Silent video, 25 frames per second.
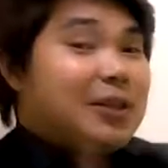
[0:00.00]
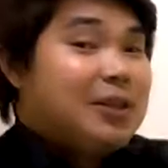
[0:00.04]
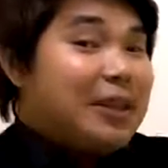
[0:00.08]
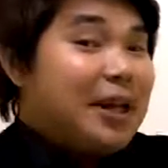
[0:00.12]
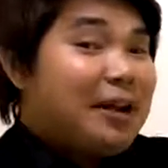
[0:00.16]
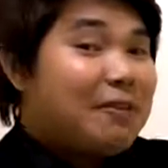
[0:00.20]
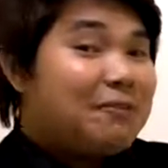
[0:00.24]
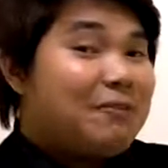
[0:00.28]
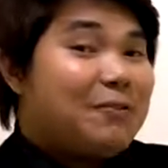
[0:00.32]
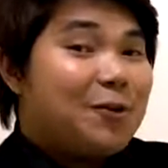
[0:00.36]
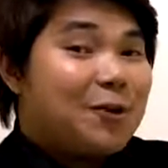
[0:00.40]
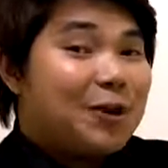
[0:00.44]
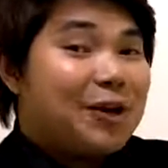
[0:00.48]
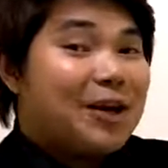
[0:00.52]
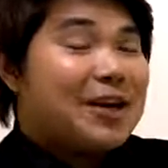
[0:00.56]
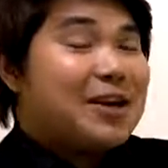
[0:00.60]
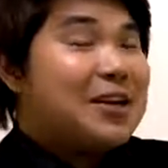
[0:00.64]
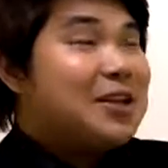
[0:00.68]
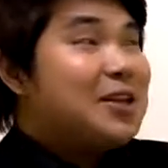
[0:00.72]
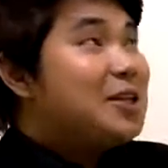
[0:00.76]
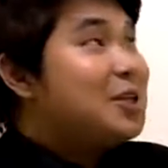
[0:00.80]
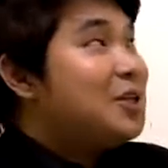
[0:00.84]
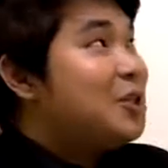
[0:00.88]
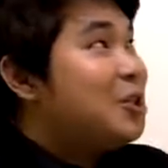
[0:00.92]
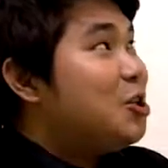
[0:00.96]
Therefore,
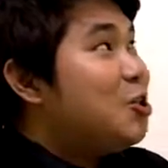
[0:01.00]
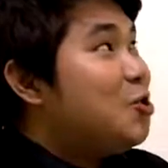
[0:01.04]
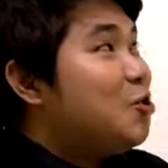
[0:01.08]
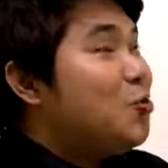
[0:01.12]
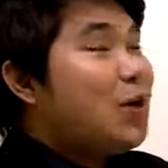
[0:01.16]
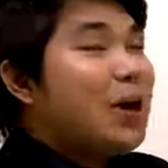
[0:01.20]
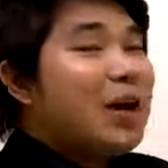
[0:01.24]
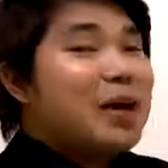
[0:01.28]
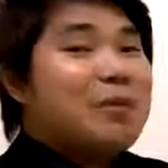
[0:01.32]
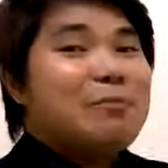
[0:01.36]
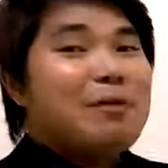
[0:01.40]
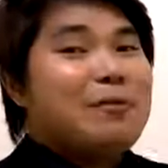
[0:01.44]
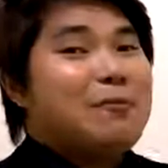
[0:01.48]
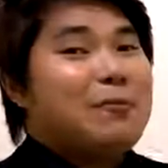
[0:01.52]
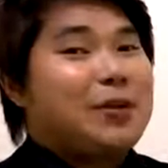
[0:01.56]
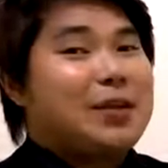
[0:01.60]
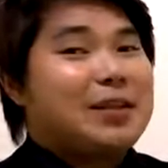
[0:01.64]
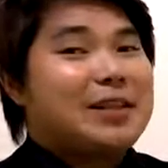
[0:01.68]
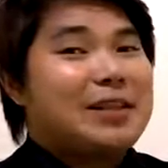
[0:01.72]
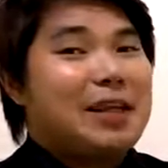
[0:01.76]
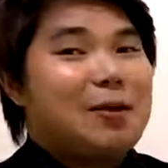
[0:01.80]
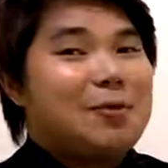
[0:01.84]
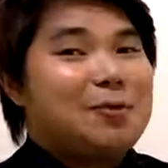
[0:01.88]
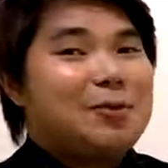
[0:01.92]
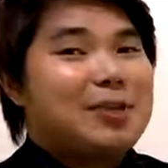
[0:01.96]
si U1 may
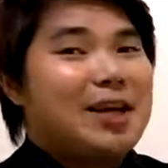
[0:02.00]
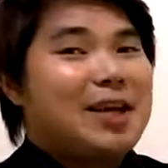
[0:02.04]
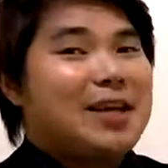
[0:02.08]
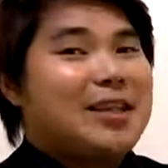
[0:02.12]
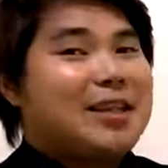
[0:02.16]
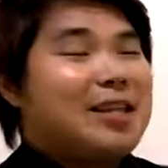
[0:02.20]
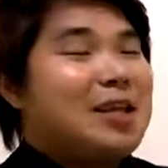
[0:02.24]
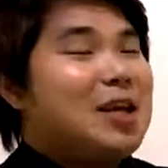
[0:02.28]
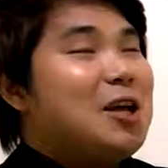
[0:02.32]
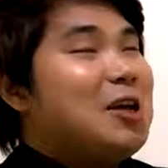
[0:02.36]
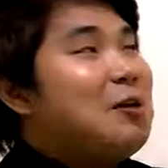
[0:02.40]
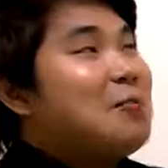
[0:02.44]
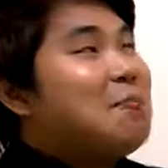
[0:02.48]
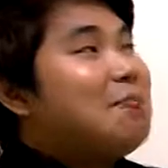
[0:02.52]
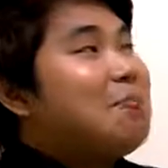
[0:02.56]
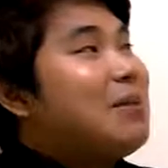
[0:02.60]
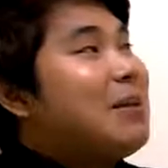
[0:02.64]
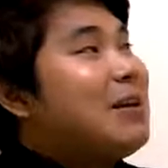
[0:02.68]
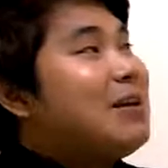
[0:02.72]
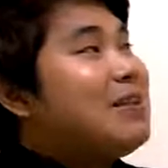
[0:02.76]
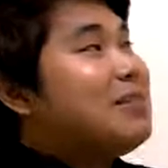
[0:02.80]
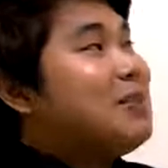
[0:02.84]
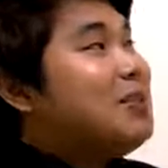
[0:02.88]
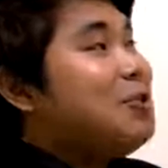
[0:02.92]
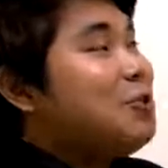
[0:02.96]
4,000,
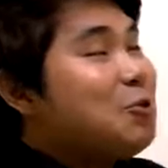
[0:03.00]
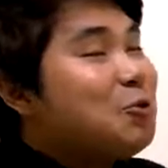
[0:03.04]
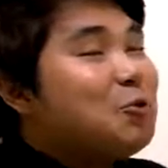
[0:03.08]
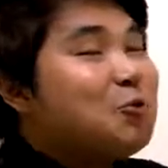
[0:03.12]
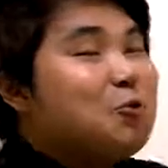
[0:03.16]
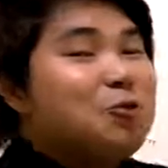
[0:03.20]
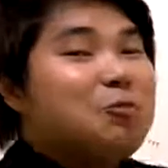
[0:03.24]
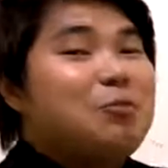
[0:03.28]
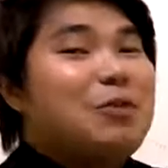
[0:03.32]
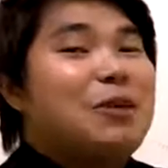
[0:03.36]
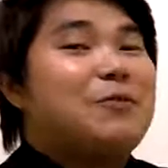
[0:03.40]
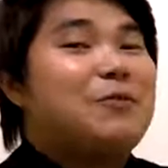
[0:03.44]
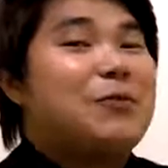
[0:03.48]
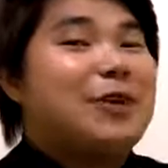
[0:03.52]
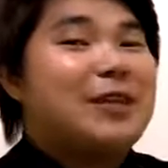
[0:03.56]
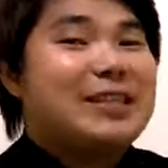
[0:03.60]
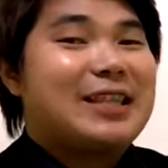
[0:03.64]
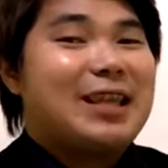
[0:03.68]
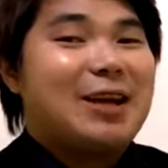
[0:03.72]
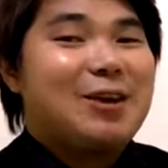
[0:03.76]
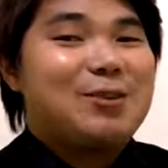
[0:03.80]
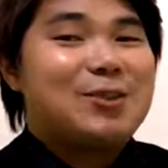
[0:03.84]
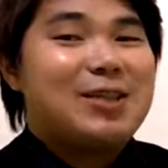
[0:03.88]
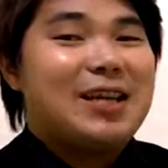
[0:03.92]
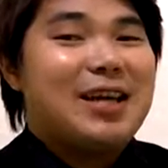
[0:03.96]
plus U2 may
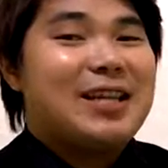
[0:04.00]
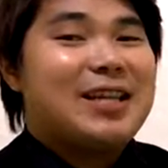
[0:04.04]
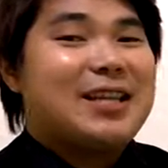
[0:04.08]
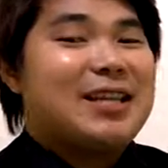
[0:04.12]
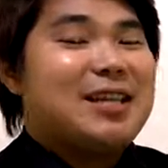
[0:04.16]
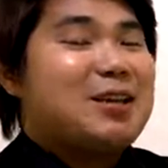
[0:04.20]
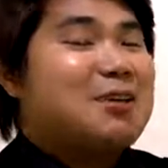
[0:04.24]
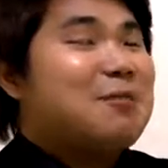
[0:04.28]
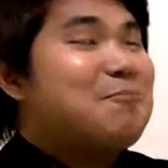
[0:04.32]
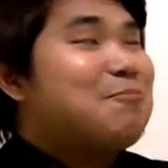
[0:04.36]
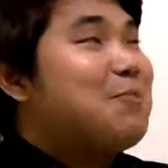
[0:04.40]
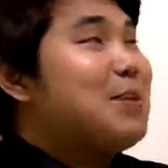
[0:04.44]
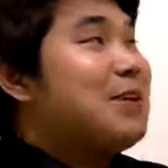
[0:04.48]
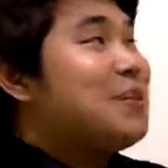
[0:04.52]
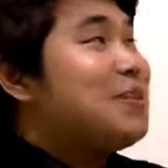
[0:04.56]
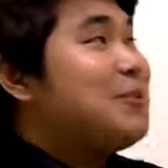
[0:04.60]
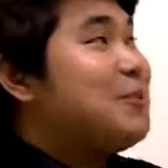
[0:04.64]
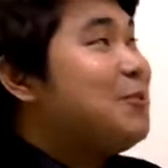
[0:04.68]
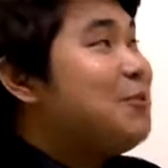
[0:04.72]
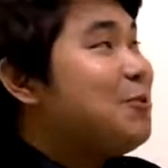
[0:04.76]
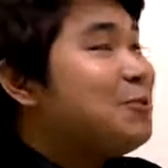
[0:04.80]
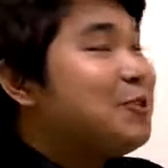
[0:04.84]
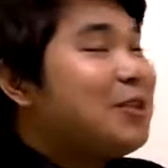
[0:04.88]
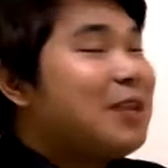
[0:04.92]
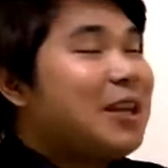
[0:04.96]
4,000, plus
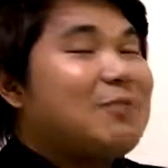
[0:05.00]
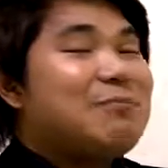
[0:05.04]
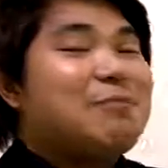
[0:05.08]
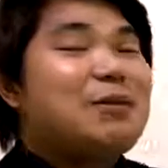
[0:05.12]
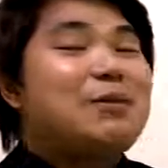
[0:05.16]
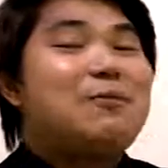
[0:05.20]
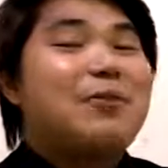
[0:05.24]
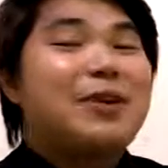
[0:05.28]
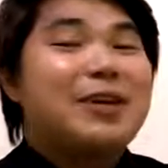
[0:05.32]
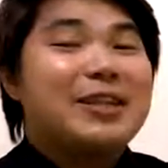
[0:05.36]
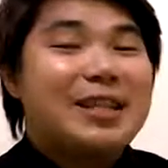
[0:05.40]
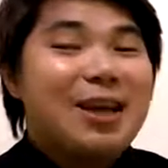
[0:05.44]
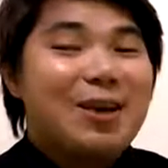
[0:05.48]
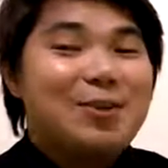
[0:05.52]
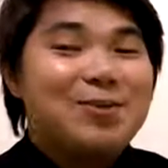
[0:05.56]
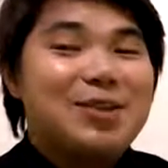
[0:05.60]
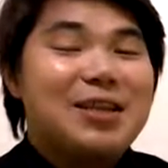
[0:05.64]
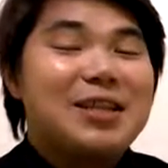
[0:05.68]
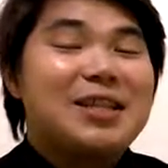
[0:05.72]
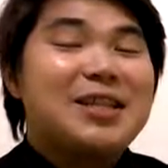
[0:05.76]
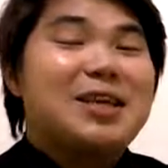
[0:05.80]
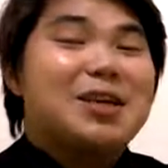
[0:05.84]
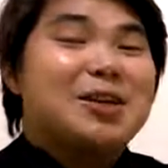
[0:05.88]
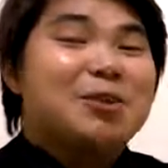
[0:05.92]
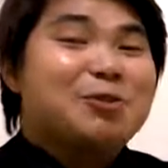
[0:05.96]
U3 may
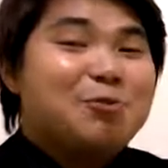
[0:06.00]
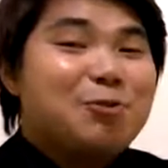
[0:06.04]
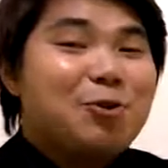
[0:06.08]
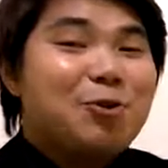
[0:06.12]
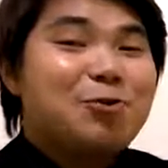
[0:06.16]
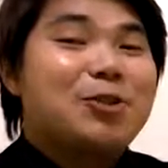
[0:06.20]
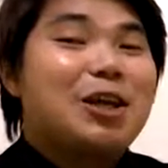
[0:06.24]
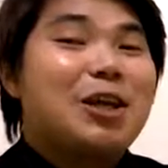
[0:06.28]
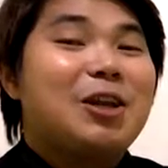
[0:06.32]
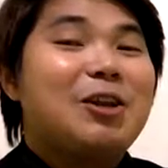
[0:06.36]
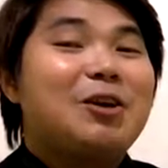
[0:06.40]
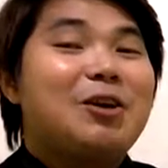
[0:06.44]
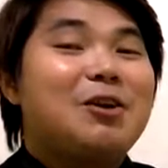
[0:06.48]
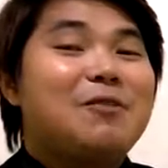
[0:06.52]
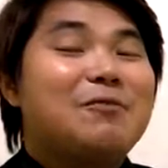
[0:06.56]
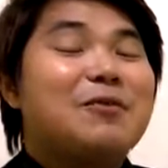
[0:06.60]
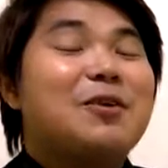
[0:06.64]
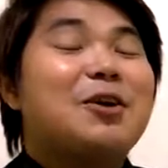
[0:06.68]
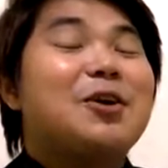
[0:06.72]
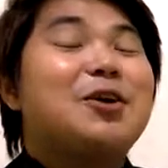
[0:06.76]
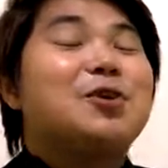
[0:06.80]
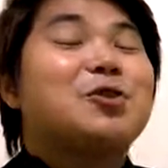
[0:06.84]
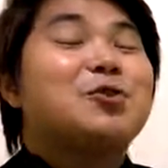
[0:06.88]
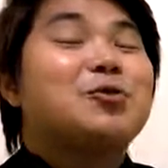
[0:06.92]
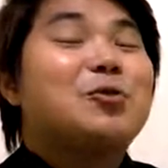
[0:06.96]
4,000, total of
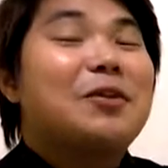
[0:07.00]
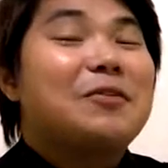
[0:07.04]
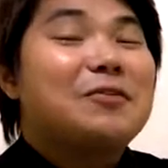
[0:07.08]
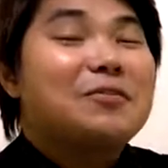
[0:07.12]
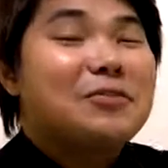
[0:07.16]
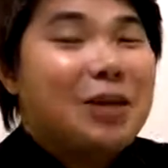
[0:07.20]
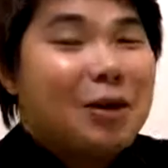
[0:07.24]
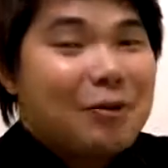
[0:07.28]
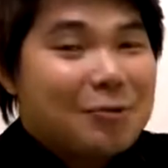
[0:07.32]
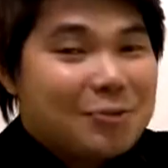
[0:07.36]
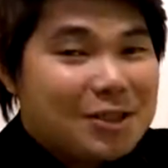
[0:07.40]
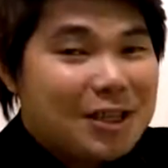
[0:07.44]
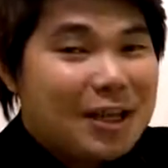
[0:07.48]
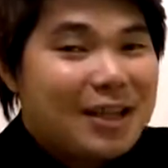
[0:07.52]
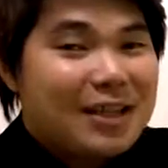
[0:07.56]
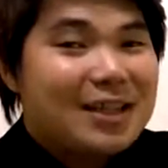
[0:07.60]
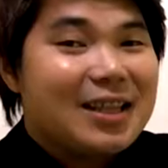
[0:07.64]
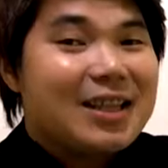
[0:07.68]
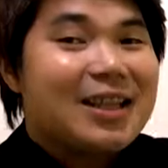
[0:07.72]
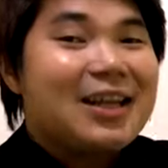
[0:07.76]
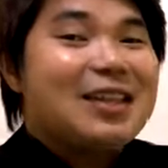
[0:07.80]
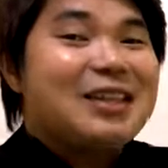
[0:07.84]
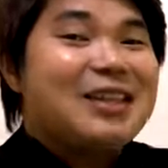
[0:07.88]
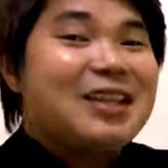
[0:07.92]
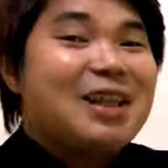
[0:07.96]

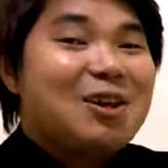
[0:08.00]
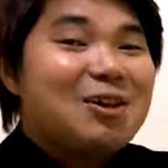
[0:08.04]
12,000.